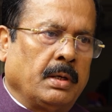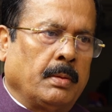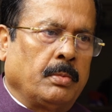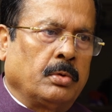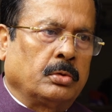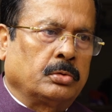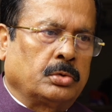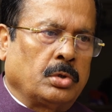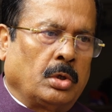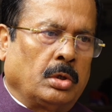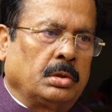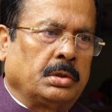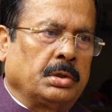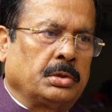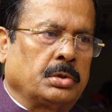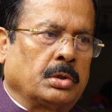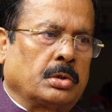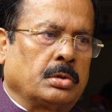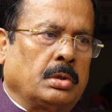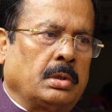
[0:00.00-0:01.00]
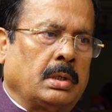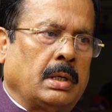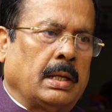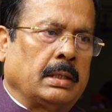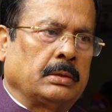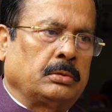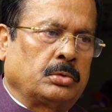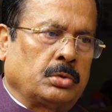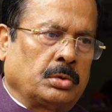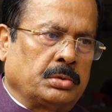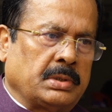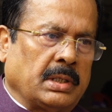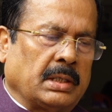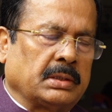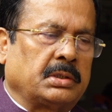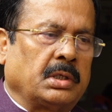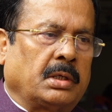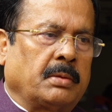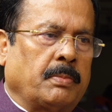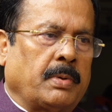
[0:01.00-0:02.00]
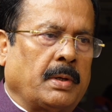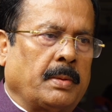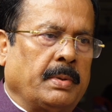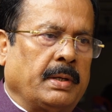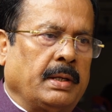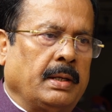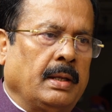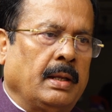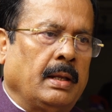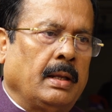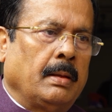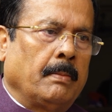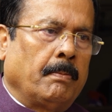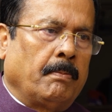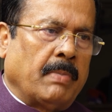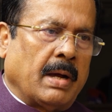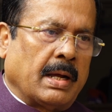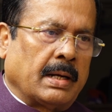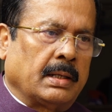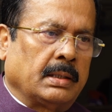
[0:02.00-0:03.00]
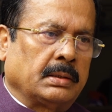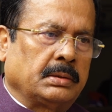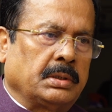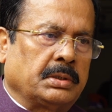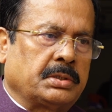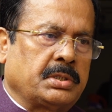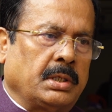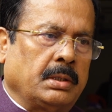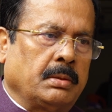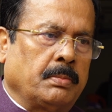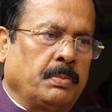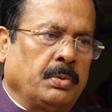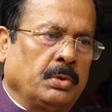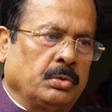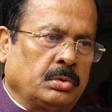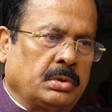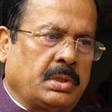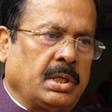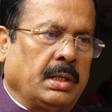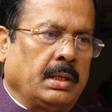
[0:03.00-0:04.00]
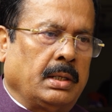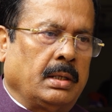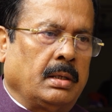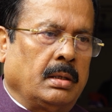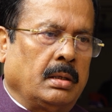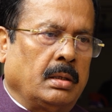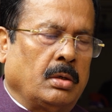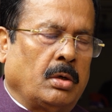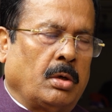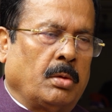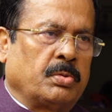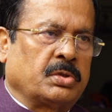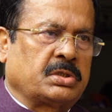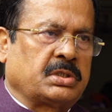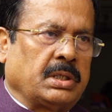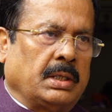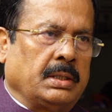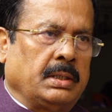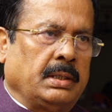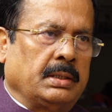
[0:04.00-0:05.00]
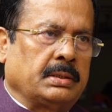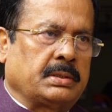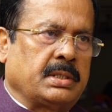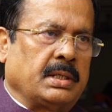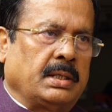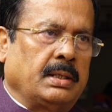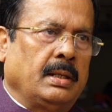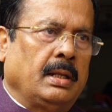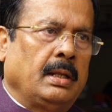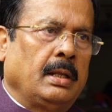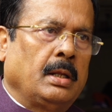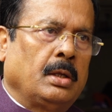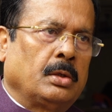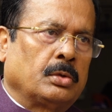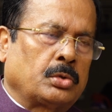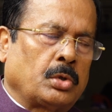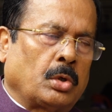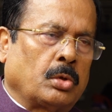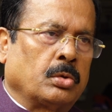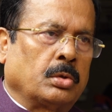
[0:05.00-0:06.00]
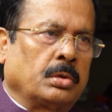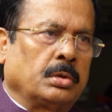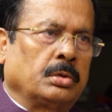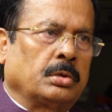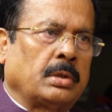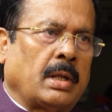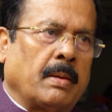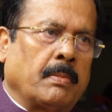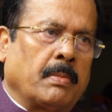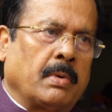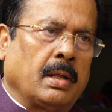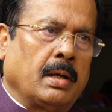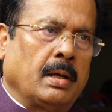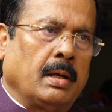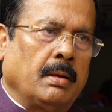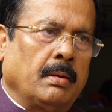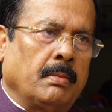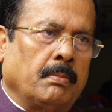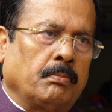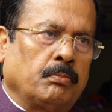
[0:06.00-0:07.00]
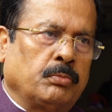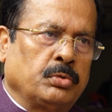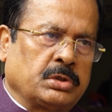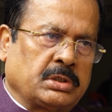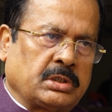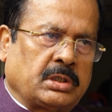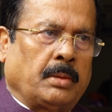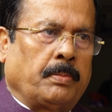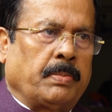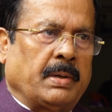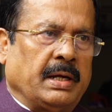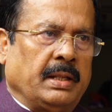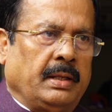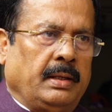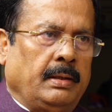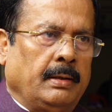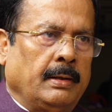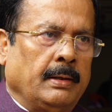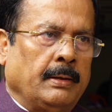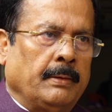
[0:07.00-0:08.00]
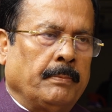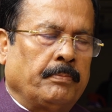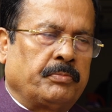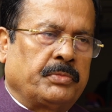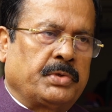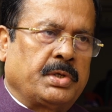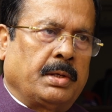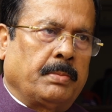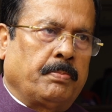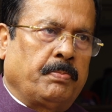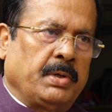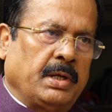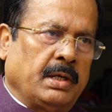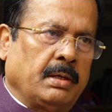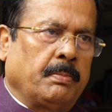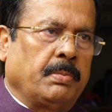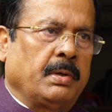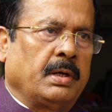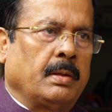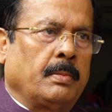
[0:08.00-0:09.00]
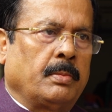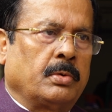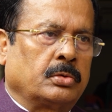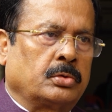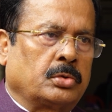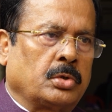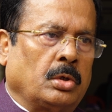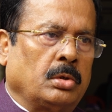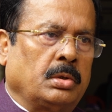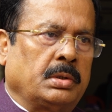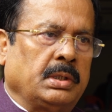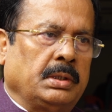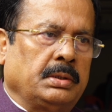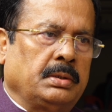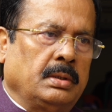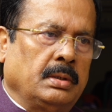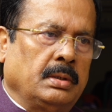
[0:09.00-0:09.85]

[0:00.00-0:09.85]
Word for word: নামক দলটি যখন আন্তর্জাতিকভাবে বাংলাদেশের বিরুদ্ধে অবস্থা নিয়েছে তখন কিন্তু আমরা বুঝতে পারি যে বিএনপি নামক দলটি